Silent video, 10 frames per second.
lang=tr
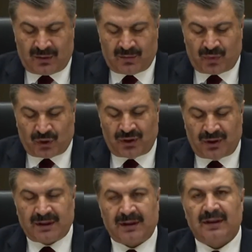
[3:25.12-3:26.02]

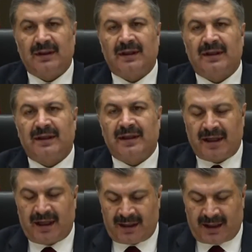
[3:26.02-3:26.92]
Bugün
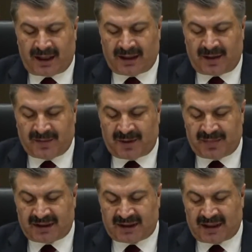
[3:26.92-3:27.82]
nihai
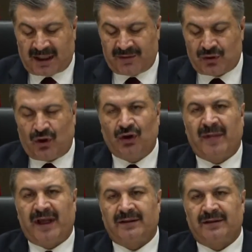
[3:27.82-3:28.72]
anlamda bir tedavisi
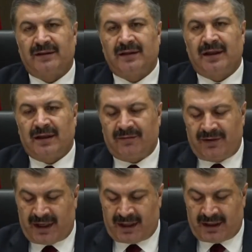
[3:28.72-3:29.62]
olmayan
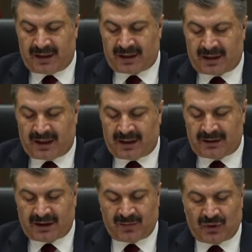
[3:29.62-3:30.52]
ve
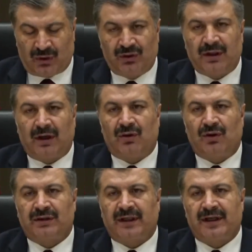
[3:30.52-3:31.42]
kalıtım yoluyla
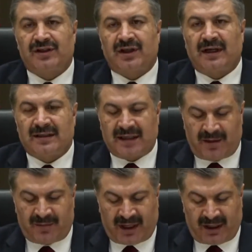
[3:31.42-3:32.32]
ortaya çıkan
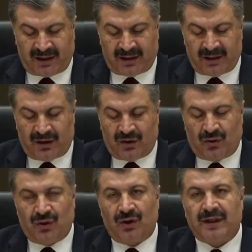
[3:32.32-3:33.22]
SMA
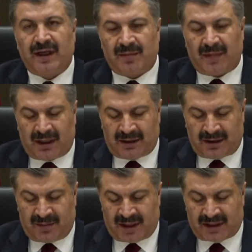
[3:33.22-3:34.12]
önlem
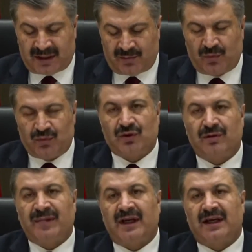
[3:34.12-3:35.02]
alınması
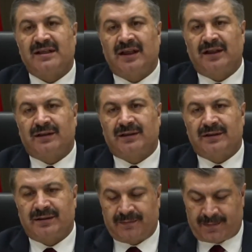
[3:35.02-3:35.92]
mümkün bir
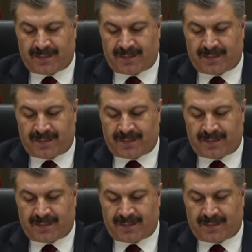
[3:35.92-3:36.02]
hastalıktır.